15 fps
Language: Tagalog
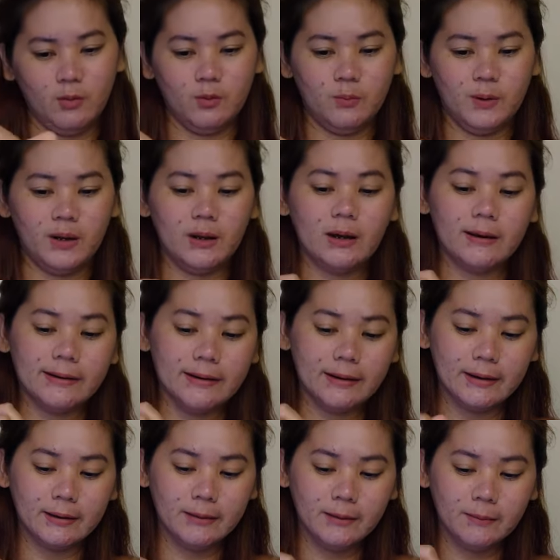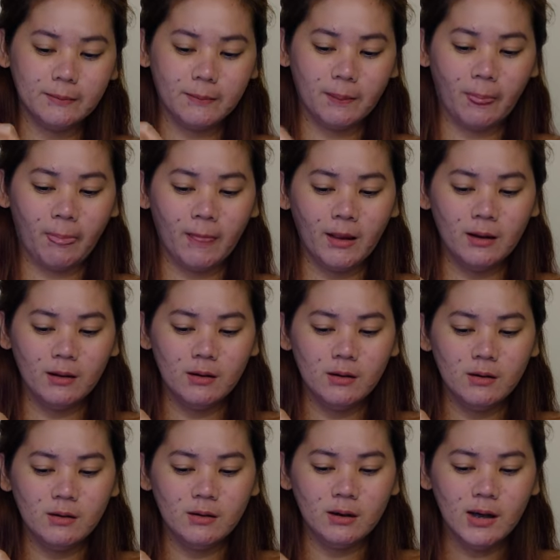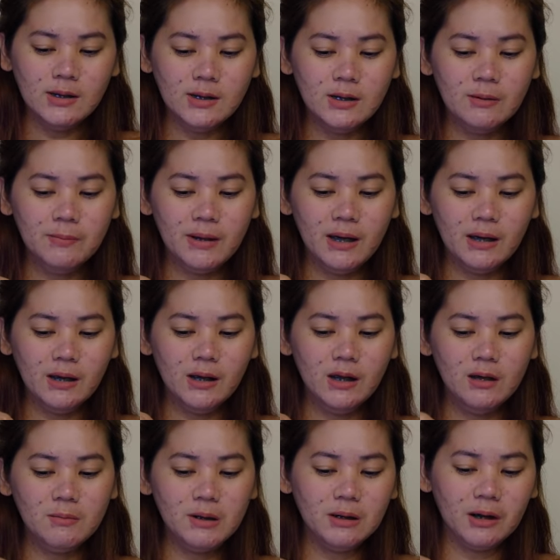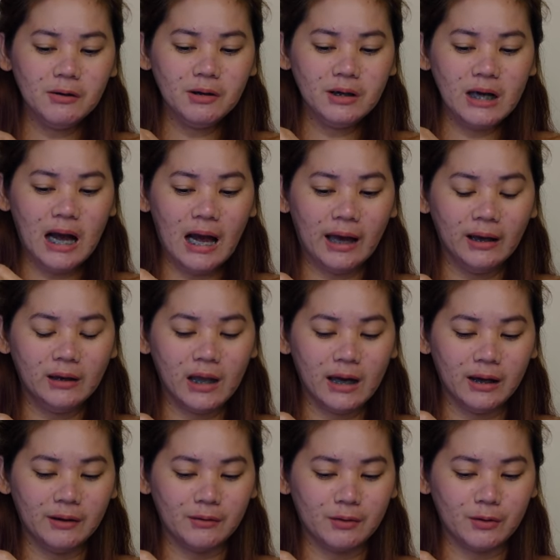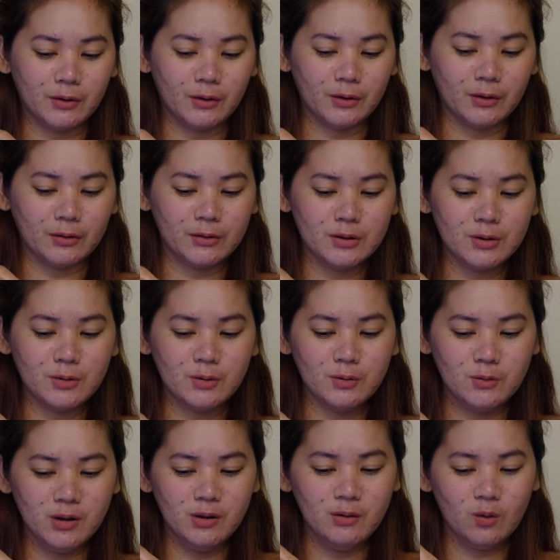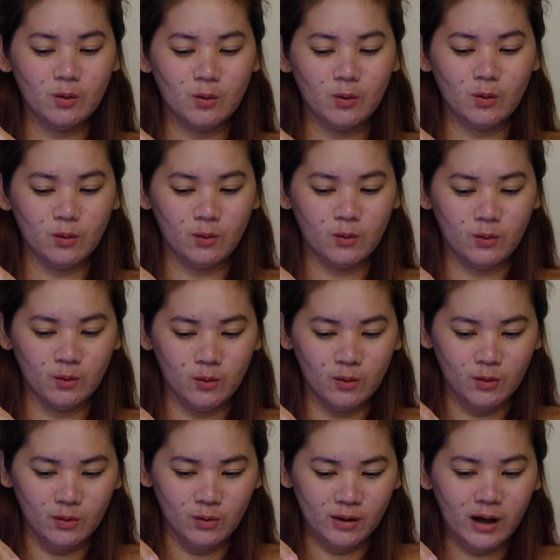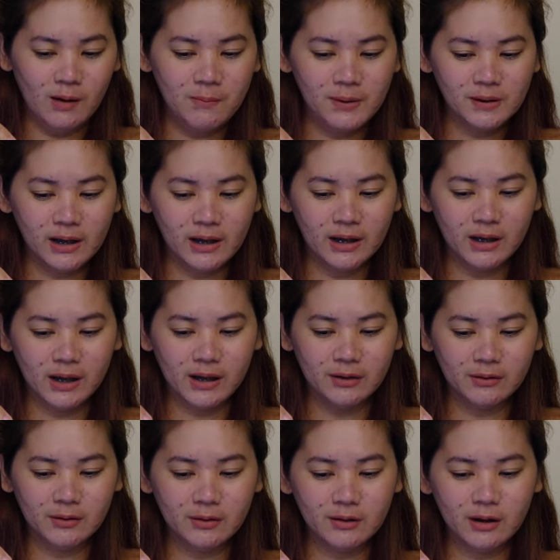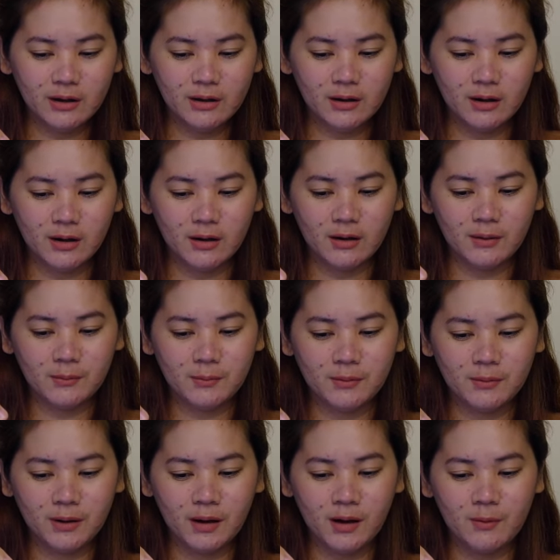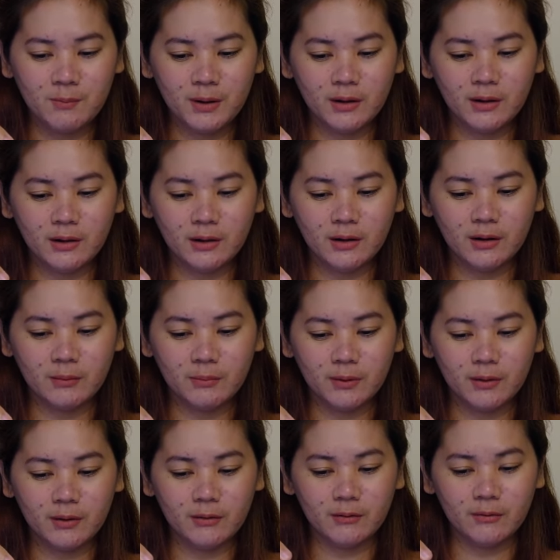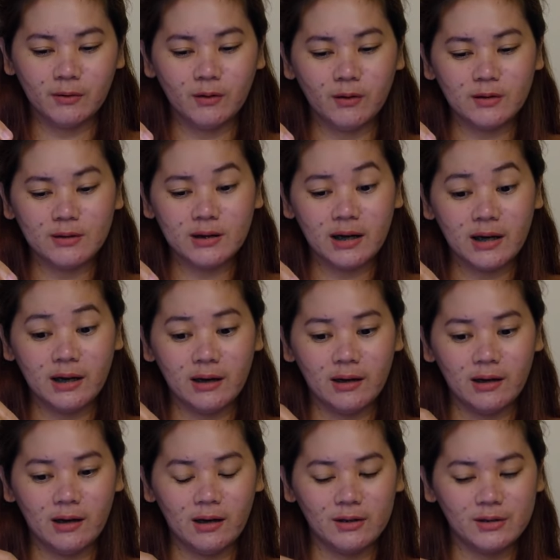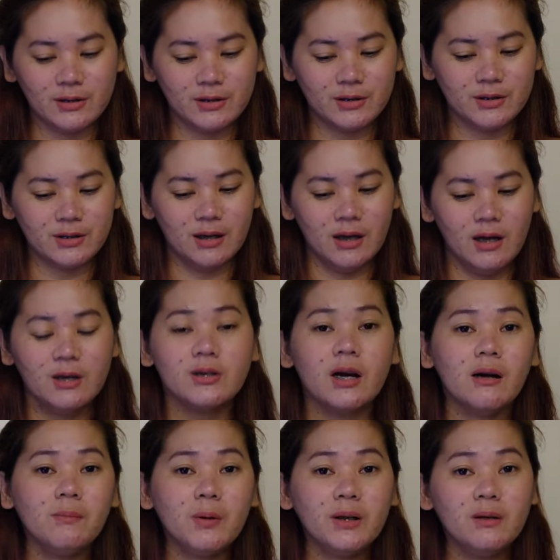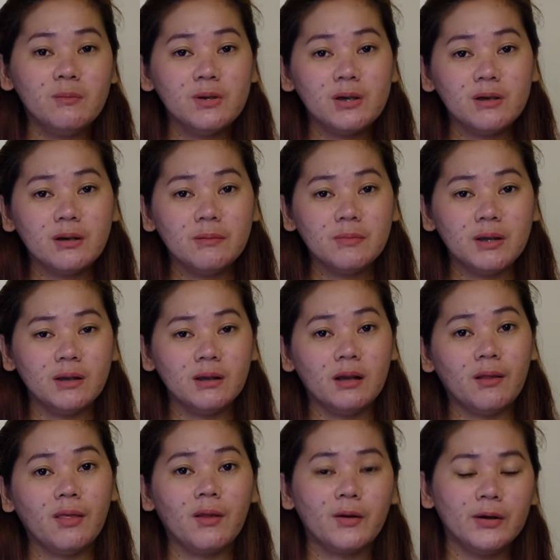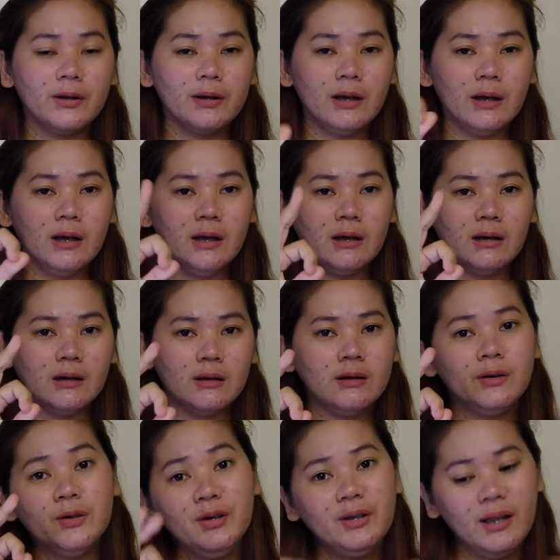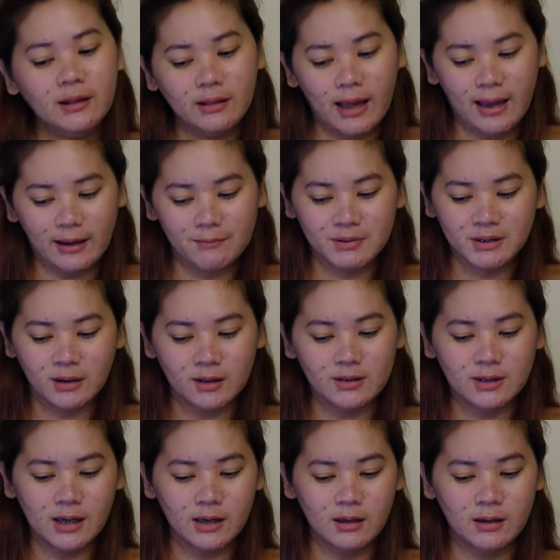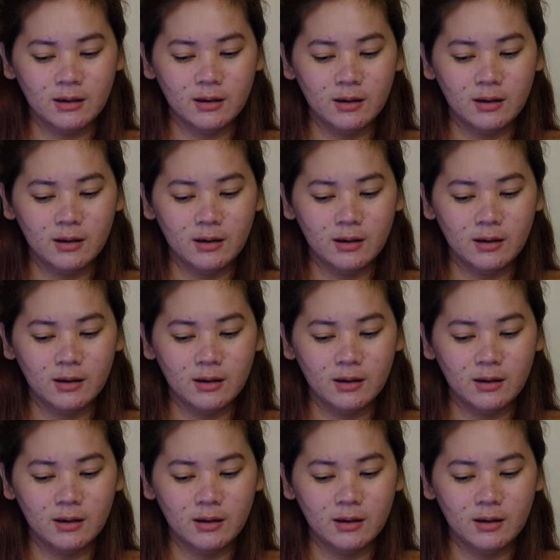open natin. Kasi di ba lagi din naman tayo nag-eyeliner. So, ito, nakapag-eyeliner ka na, makakapaglagay ka pa ng false eyelashes. Tsaka pwede mo siyang gamitin in 30 30 times ang isang